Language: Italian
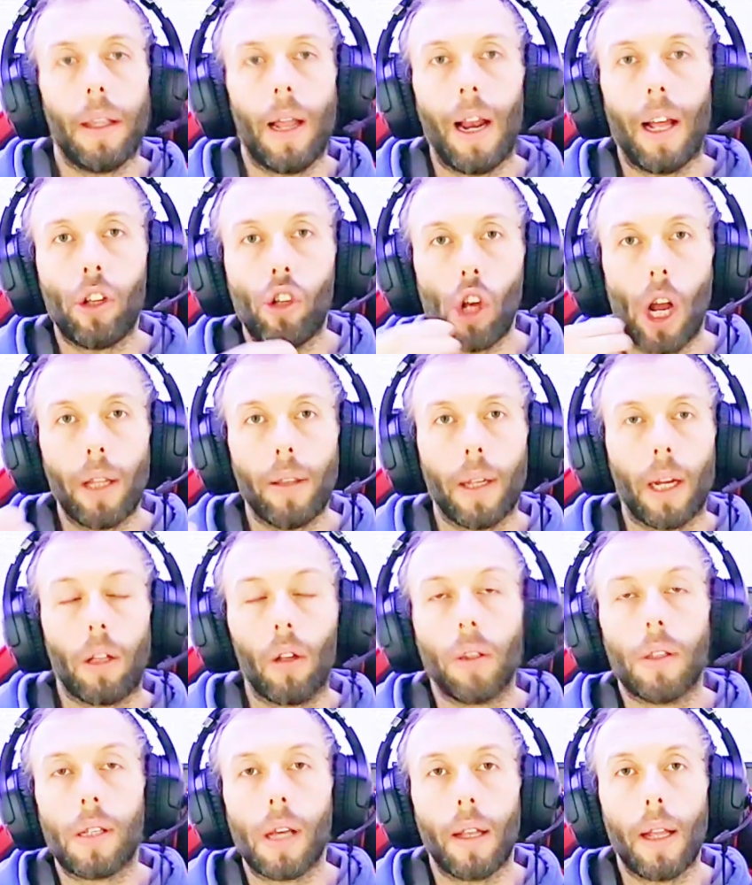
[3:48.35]
della gente che
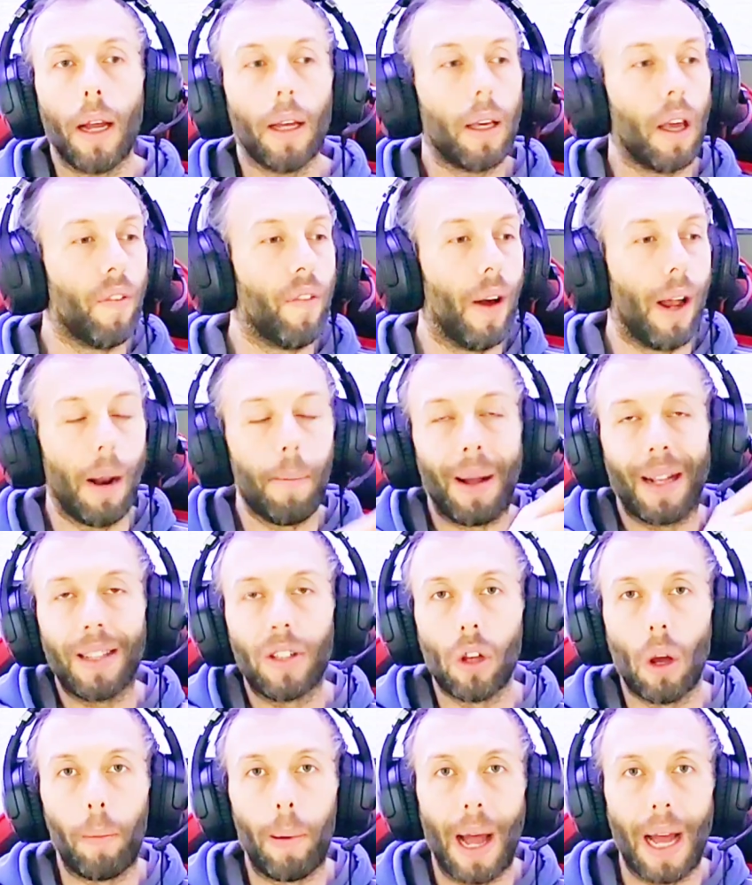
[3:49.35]
non sa neanche fare
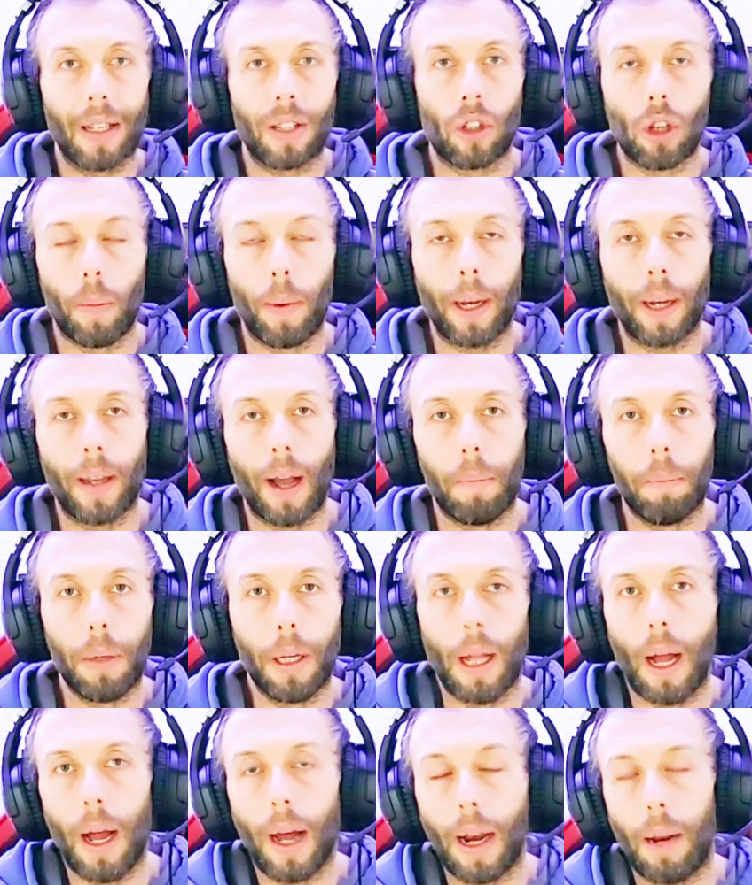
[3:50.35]
mezzo passo per
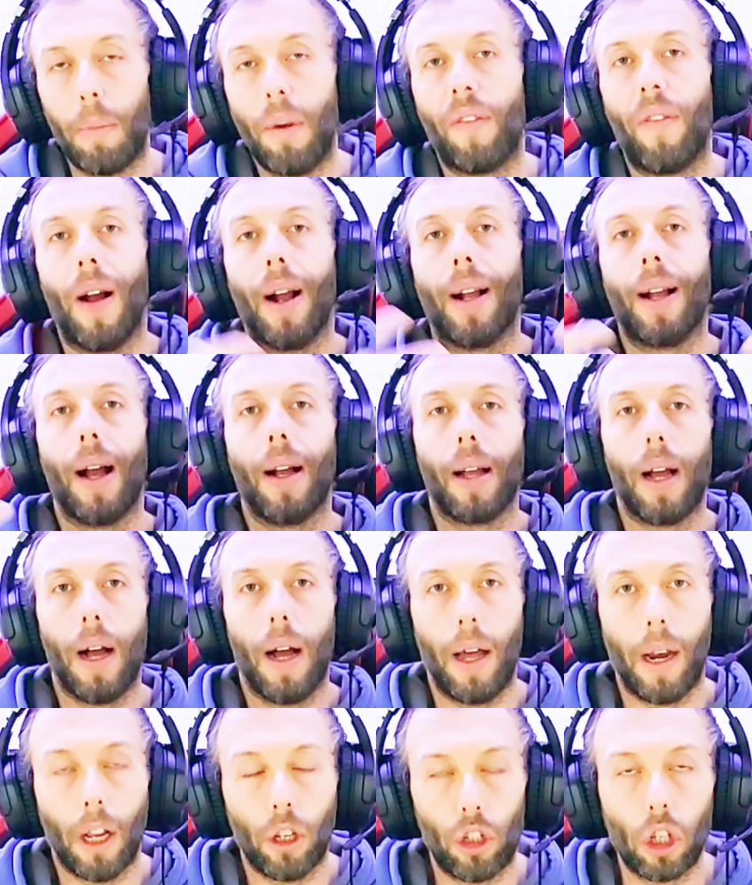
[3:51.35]
camminare mi fa cagare.